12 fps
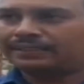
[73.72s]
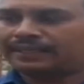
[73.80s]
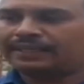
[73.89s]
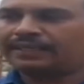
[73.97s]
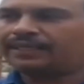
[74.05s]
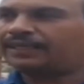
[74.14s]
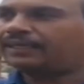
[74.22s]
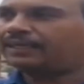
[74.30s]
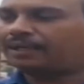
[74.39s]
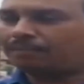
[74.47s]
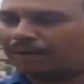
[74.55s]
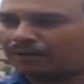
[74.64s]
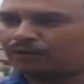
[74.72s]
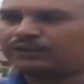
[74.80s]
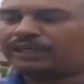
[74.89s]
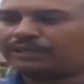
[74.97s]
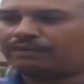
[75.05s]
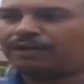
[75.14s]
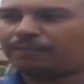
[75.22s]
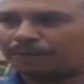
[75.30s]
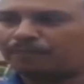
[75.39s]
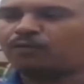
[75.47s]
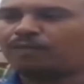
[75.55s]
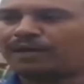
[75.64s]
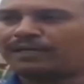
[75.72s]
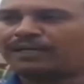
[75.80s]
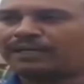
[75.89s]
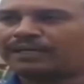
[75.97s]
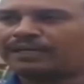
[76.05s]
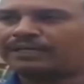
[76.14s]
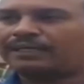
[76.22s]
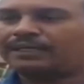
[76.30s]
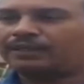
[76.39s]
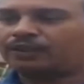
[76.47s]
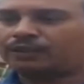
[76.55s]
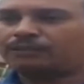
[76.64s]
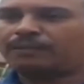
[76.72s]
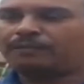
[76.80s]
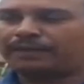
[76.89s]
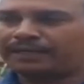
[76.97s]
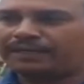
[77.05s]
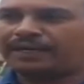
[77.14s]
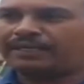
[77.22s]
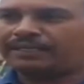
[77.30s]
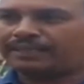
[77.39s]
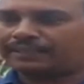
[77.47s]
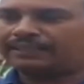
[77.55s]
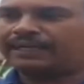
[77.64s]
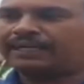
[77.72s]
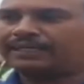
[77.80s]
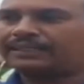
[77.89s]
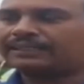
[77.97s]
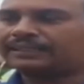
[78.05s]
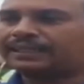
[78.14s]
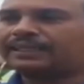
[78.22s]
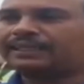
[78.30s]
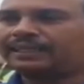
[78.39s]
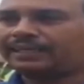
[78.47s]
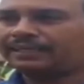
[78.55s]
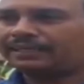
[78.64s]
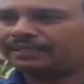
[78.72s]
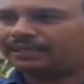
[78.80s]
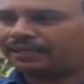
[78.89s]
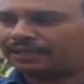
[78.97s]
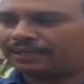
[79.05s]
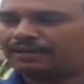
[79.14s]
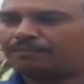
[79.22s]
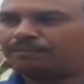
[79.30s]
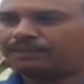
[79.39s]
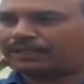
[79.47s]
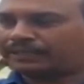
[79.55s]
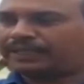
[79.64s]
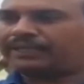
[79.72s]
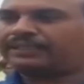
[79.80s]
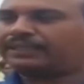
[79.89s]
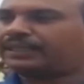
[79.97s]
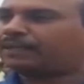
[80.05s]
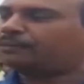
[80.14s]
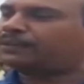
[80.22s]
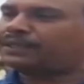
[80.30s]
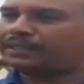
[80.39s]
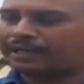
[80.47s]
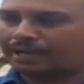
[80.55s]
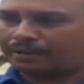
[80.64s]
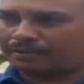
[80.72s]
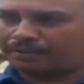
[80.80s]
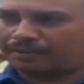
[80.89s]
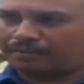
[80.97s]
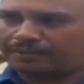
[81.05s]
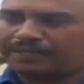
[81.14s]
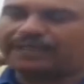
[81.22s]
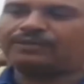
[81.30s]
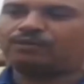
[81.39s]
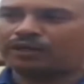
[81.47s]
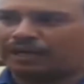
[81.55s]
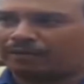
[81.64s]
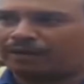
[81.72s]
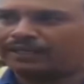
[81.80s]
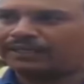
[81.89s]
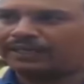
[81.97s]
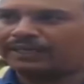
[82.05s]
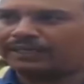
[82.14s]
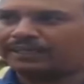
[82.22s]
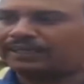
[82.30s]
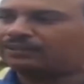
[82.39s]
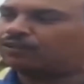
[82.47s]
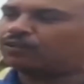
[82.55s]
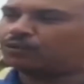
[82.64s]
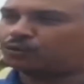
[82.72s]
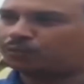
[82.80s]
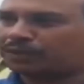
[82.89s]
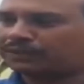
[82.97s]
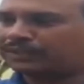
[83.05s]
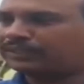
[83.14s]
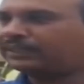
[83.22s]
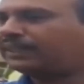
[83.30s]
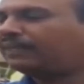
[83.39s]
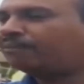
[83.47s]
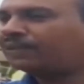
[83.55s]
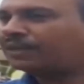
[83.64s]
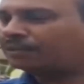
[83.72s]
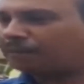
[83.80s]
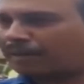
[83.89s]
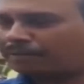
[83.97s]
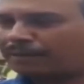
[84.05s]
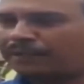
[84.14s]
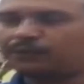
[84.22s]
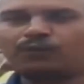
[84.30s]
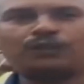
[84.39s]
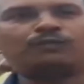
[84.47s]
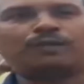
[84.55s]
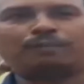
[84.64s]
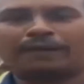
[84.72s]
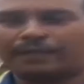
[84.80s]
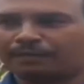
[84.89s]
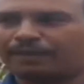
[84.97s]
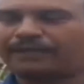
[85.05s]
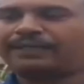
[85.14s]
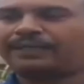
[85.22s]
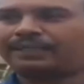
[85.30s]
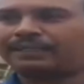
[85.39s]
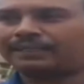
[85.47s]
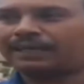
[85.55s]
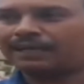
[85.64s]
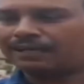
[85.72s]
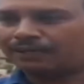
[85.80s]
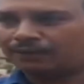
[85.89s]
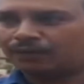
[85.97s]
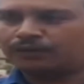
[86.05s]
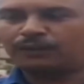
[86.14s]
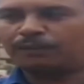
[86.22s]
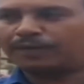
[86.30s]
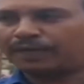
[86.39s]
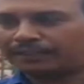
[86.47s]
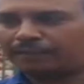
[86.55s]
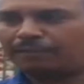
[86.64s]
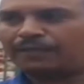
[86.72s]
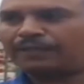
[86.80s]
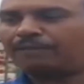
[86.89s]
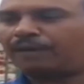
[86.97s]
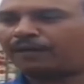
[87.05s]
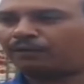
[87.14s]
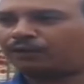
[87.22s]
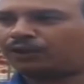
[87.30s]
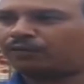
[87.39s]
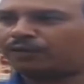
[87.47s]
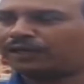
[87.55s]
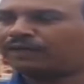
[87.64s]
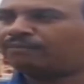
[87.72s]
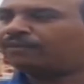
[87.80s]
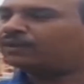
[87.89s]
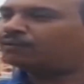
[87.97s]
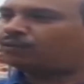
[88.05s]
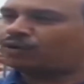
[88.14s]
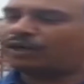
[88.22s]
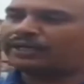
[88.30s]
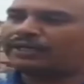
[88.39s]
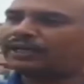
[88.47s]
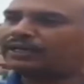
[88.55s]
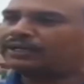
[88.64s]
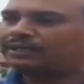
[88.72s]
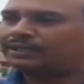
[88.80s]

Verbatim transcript: ये बालक जाने वाला प्रमुख मार्ग है तो इसमें बड़ी गाड़ी न जाए इसके लिए यातायात की तरफ से बड़ी गाड़ियों को डाइवर्ट किया गया था जो कुसुम बसा से बाईपास होते हुए परकी भाट निकलता था इसी प्रकार से परकी भाट होते हुए वो गाड़ियां